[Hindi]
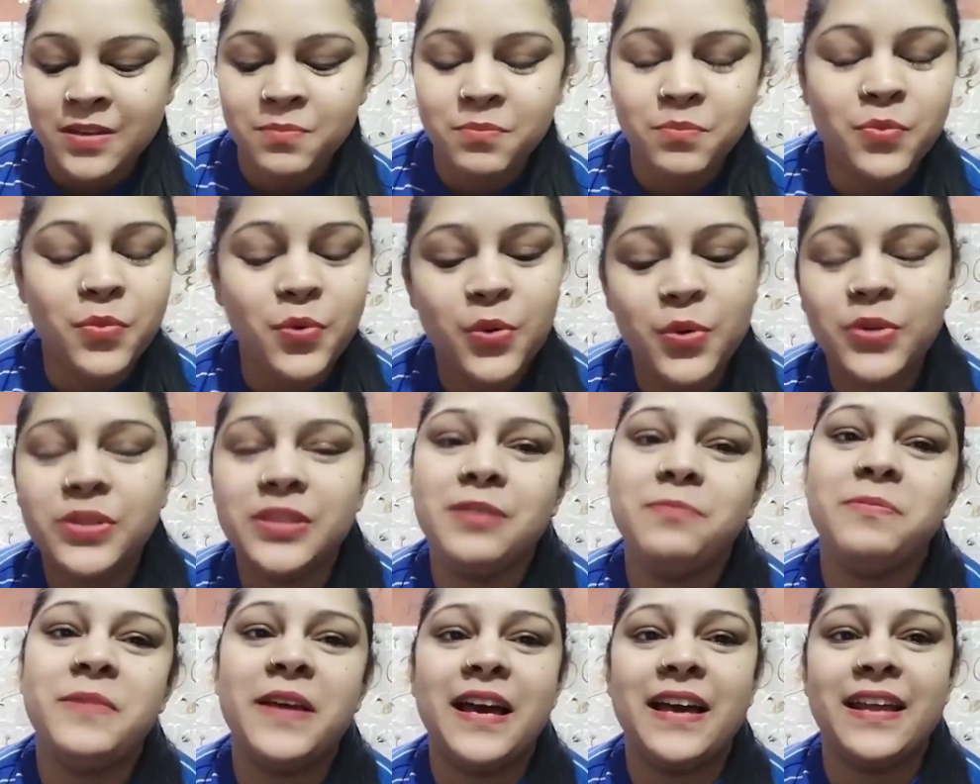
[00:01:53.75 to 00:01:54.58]
बहुत ही
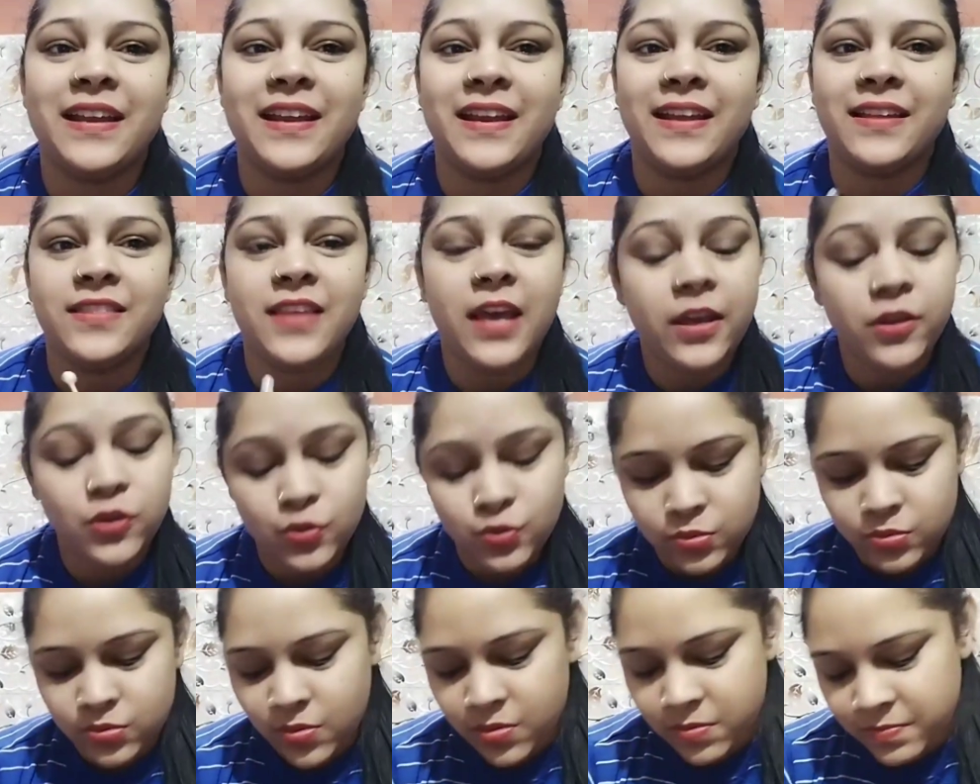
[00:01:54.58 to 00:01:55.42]
प्यारे हैं थैंक यू
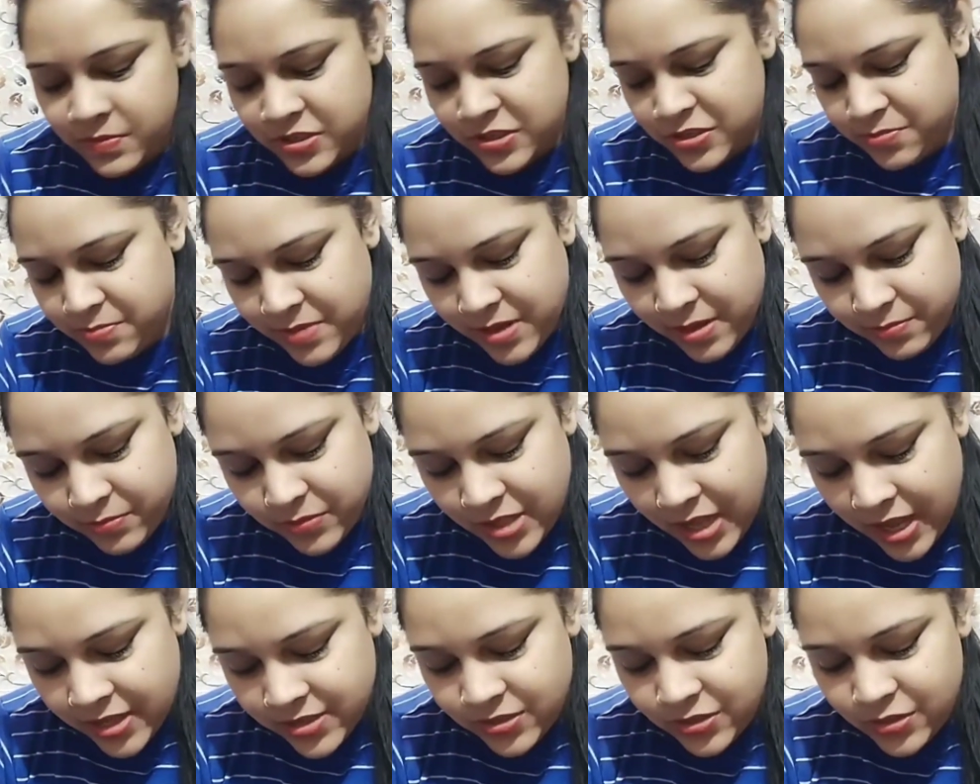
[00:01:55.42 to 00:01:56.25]
सो मच मैम
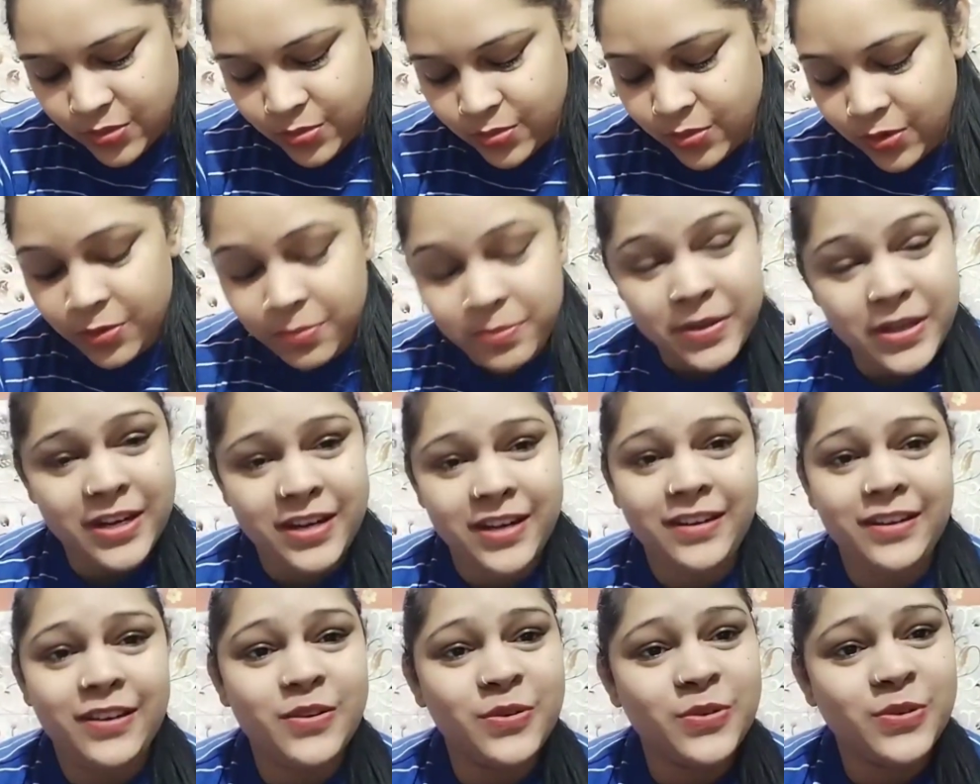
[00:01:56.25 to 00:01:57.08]
थैंक यू और मेरे
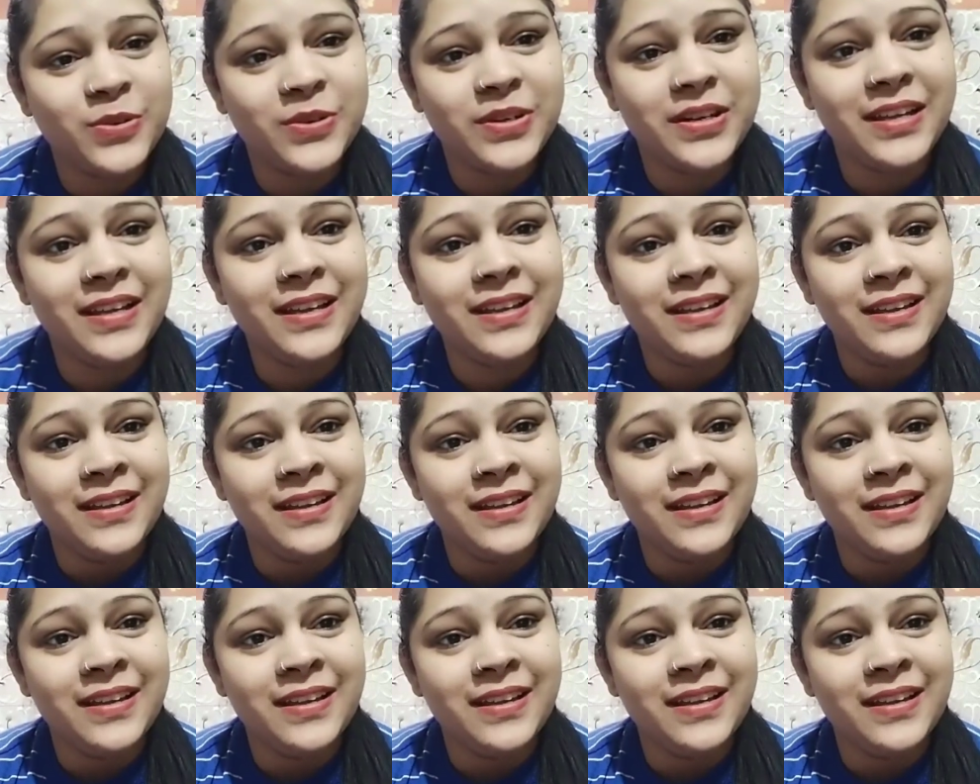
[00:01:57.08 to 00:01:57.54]
लिए उन्होंने